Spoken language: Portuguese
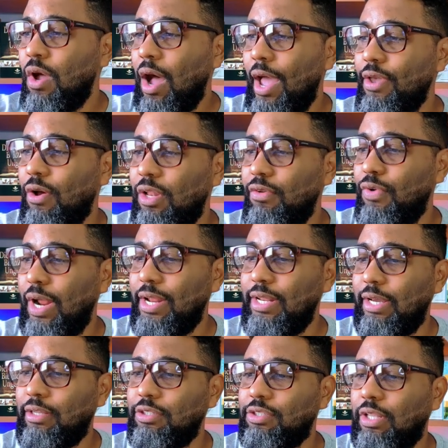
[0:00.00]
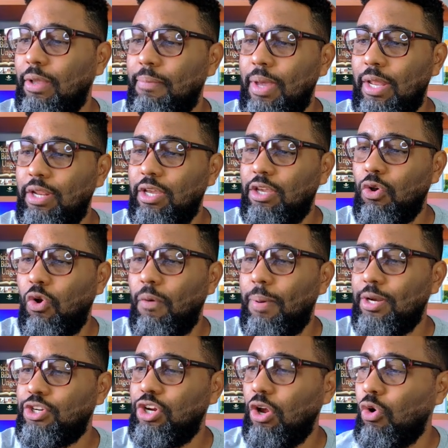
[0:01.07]
Aí, ó, Livraria Cristã Emerick,
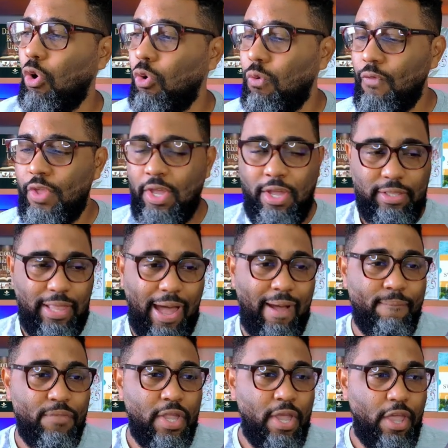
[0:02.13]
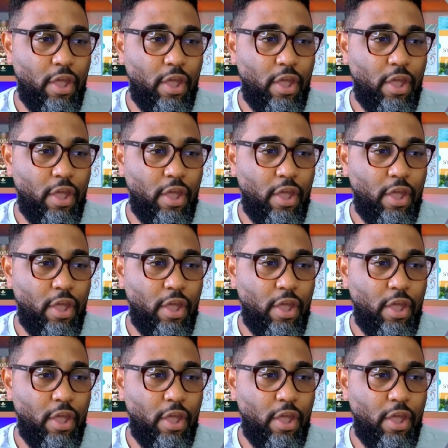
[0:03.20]
oba, chegou, tá?